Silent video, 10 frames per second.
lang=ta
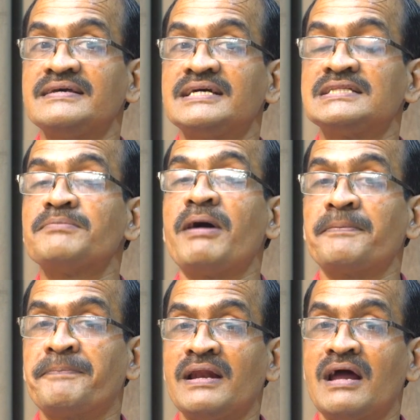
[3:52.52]

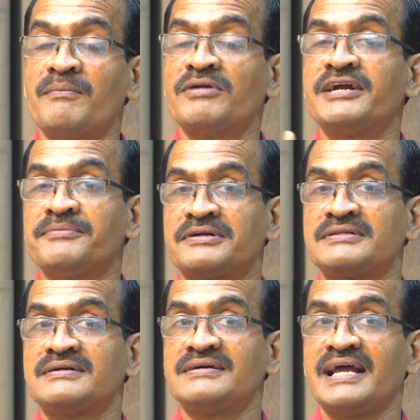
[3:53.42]
எதிர்பார்ப்பில்லாமல்
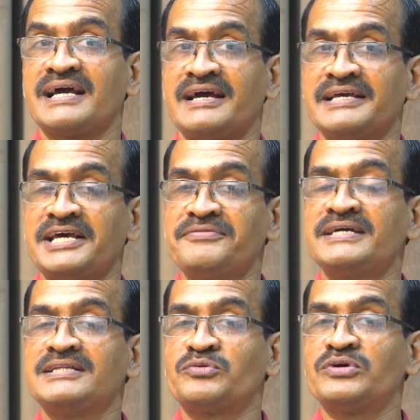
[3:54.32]
வழிபடுது எனக்கு இறைவா
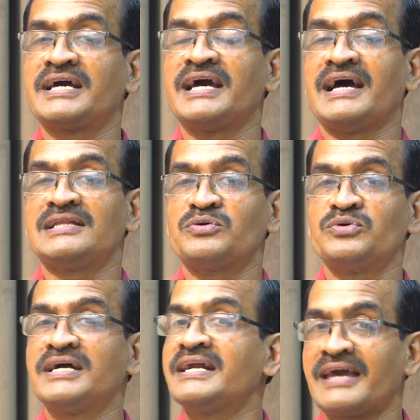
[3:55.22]
இதை கொடுங்க அதை
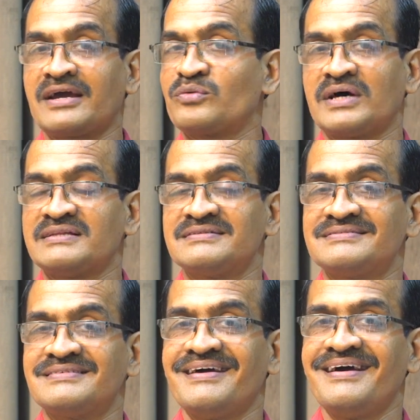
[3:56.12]
கொடுங்கன்னு கேட்கக்கூடாது
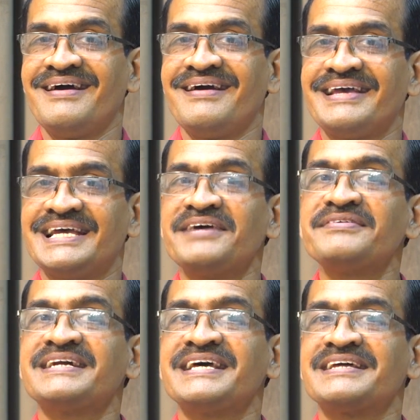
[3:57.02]

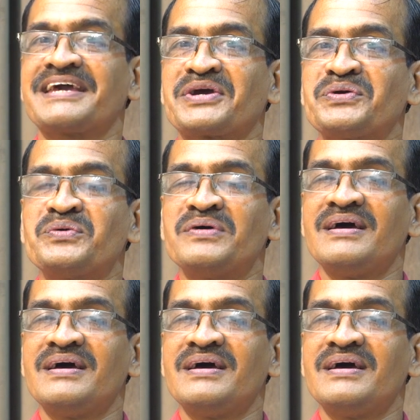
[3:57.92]
இறைவன்கிட்ட எது கேட்கணும்